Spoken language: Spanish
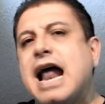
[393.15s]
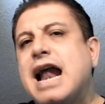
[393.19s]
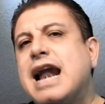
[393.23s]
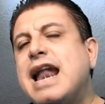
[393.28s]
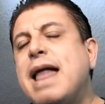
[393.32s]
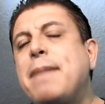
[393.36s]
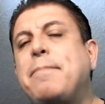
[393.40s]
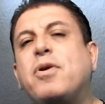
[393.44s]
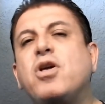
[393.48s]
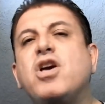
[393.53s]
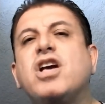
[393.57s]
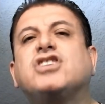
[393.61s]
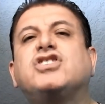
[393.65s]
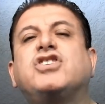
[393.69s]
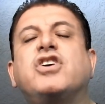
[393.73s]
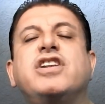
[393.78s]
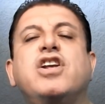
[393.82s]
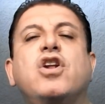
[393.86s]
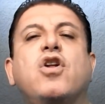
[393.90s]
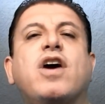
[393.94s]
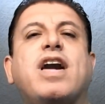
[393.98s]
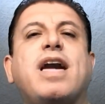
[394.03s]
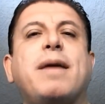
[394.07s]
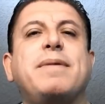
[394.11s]
La proyección
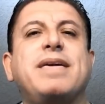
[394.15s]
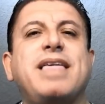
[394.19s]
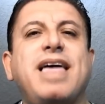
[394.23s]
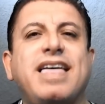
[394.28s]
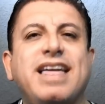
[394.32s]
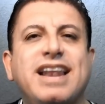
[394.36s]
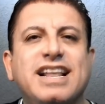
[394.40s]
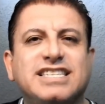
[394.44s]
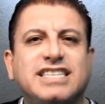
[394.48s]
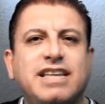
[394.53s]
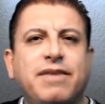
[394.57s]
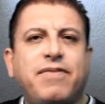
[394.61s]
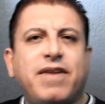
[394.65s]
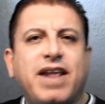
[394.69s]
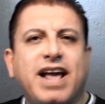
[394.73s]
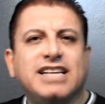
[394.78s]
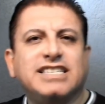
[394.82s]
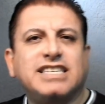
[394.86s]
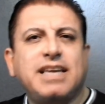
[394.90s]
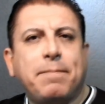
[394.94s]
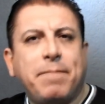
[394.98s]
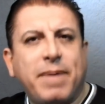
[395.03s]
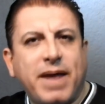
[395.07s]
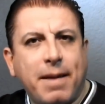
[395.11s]
y longevidad en esta
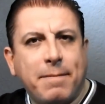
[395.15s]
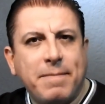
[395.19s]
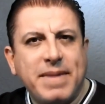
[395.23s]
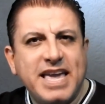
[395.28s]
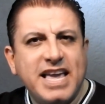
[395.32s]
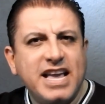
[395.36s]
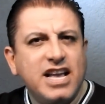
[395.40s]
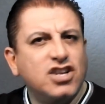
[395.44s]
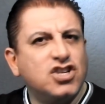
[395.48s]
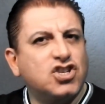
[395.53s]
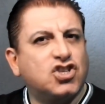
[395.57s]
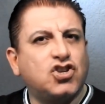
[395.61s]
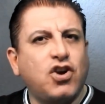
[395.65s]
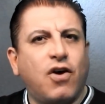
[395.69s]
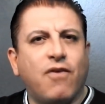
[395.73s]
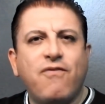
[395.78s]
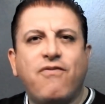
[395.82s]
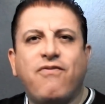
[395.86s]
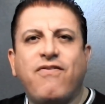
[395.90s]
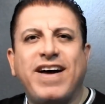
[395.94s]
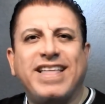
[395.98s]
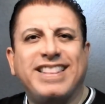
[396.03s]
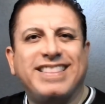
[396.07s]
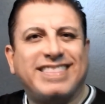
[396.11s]
fragancia para mí son
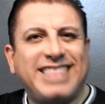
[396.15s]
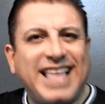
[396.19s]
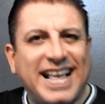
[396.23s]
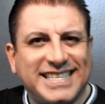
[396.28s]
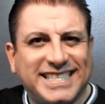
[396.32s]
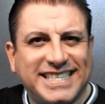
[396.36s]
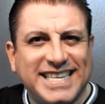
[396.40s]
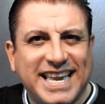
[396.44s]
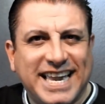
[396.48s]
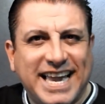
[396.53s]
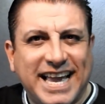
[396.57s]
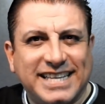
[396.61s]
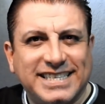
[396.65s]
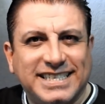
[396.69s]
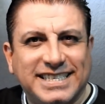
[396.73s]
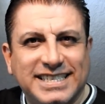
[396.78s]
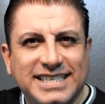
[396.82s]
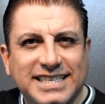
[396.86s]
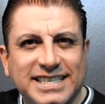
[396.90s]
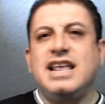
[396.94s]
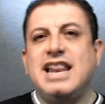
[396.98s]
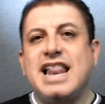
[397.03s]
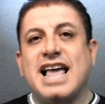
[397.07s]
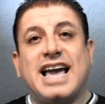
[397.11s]
fantásticas
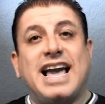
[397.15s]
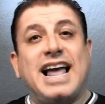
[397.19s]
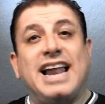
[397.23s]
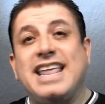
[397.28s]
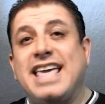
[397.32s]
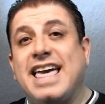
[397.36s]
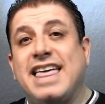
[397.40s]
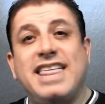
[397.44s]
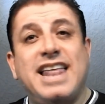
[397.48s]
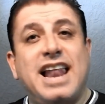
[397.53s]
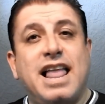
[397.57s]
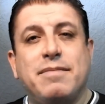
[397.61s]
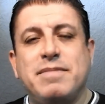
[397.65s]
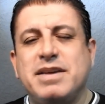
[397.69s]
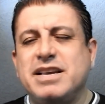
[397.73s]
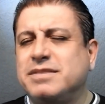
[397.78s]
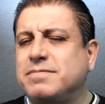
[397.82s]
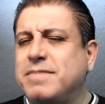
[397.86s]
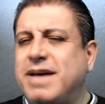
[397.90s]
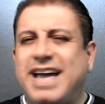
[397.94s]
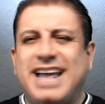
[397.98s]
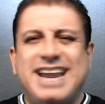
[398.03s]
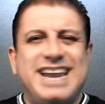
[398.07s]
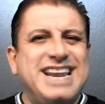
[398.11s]
y la calidad de la
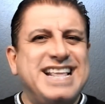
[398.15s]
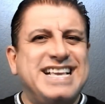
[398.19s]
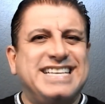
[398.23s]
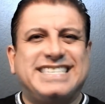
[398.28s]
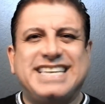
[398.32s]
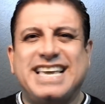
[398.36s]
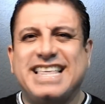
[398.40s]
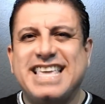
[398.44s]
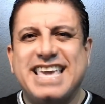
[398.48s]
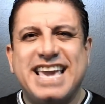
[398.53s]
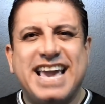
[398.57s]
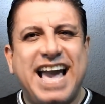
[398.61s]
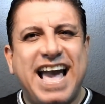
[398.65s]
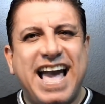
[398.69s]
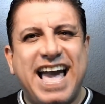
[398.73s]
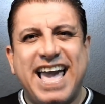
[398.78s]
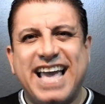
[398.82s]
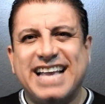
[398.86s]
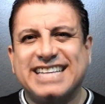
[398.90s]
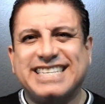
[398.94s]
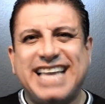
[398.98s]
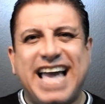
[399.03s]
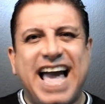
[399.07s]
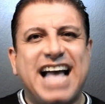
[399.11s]
misma ni se diga
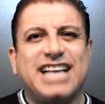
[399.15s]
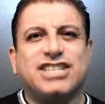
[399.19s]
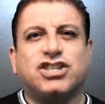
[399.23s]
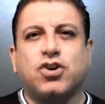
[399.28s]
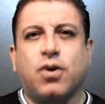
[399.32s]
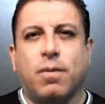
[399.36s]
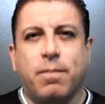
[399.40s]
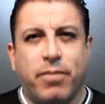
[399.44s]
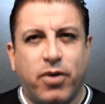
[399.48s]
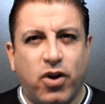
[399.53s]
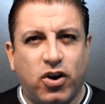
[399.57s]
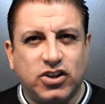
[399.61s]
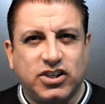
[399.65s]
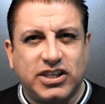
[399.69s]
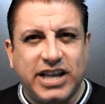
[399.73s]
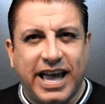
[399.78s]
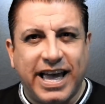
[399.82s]
es asombrosa.